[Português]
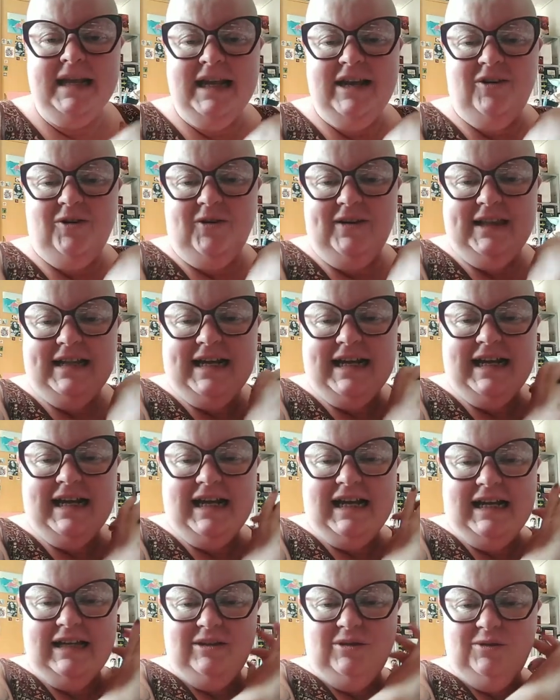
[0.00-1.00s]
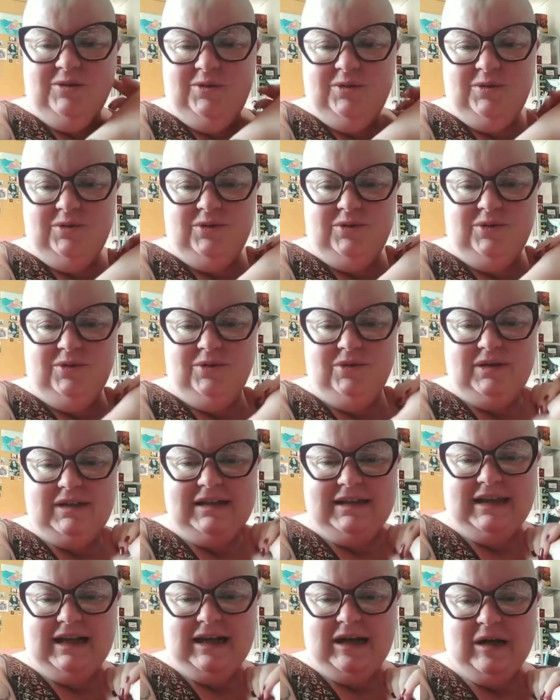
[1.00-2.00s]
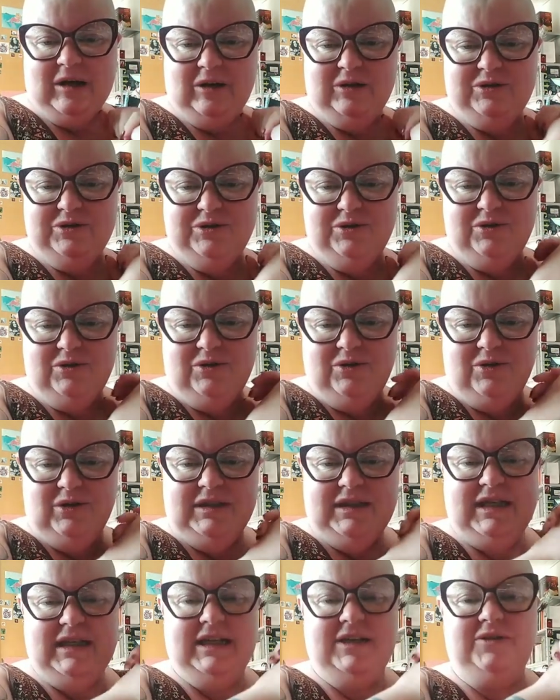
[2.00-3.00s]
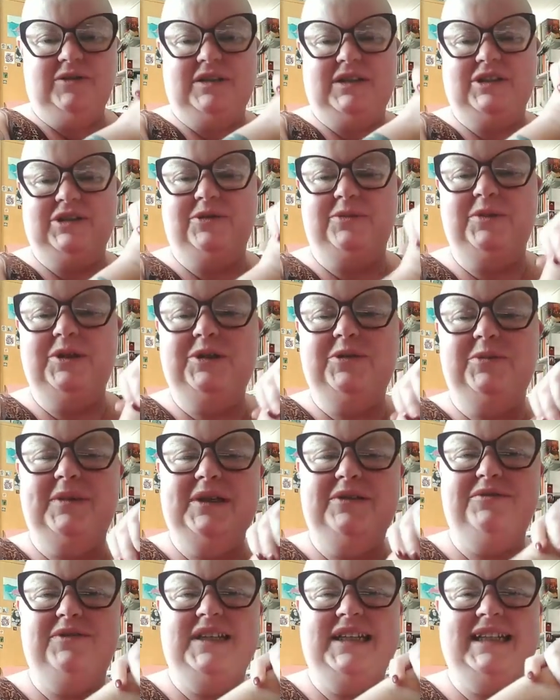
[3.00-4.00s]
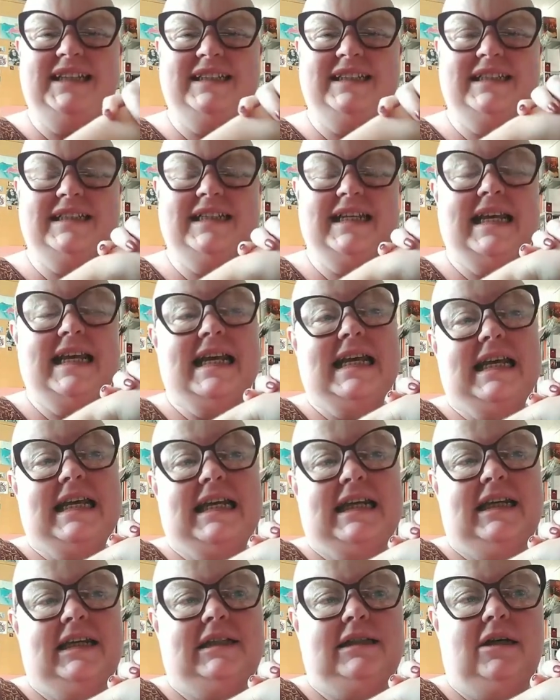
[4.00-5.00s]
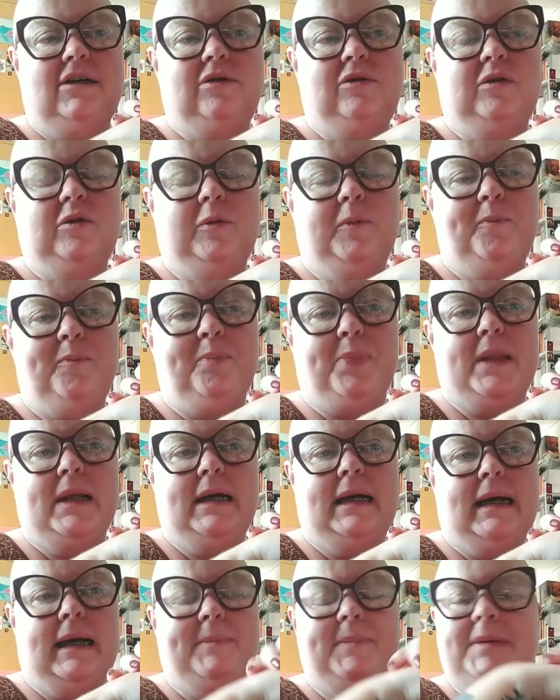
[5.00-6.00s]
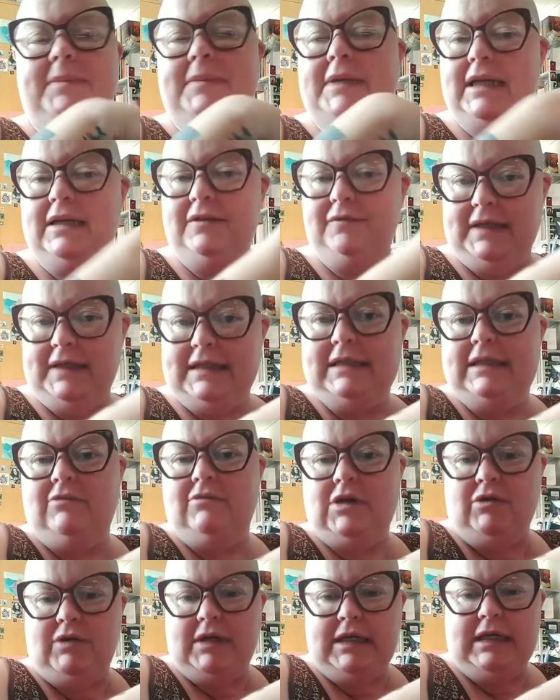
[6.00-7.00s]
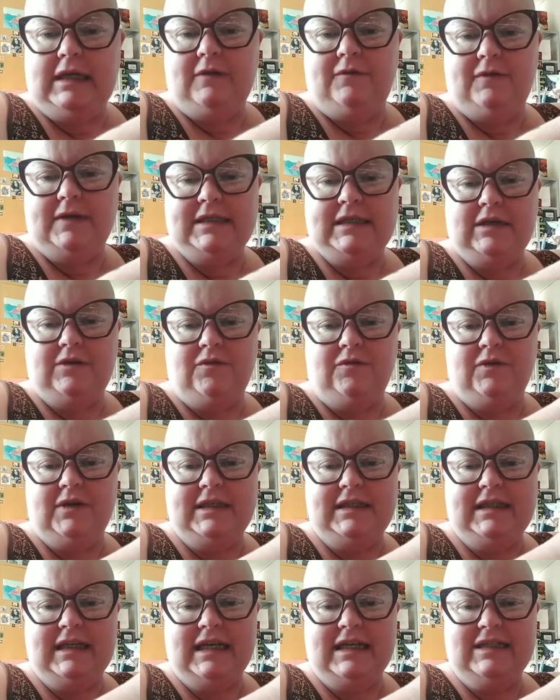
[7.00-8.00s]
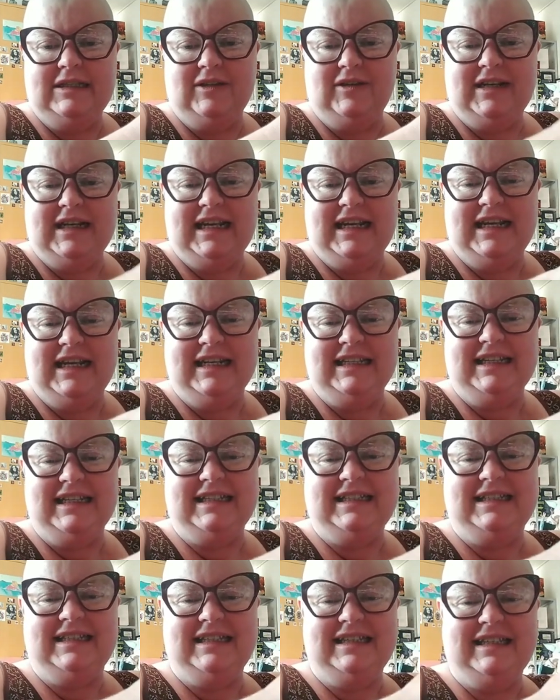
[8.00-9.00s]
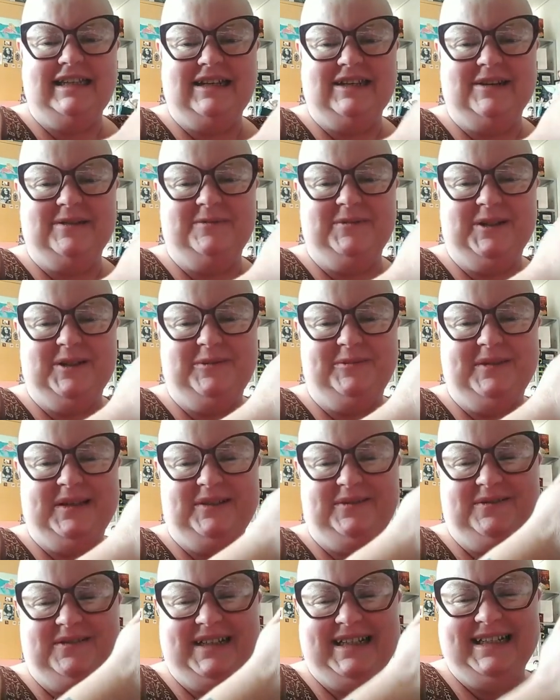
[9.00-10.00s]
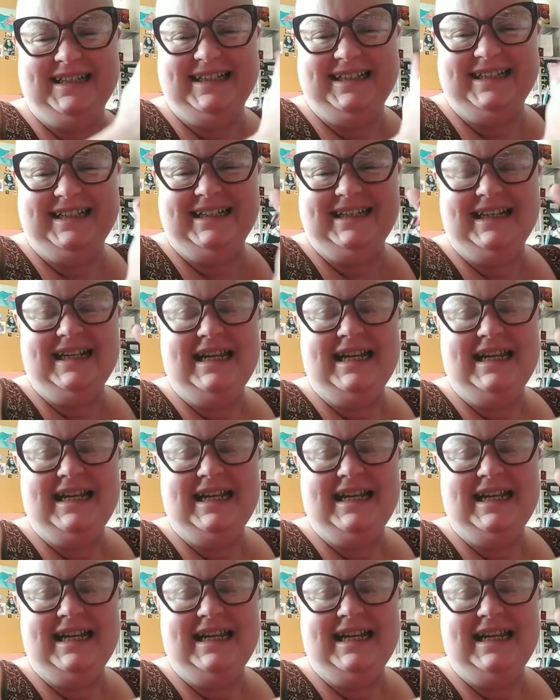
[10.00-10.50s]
Olá, Lu, Cláudio, Rodrigo, sejam muito bem-vindos. Então, né, a primeira reflexão que eu queria fazer com vocês, Lorena, seja muito bem-vinda,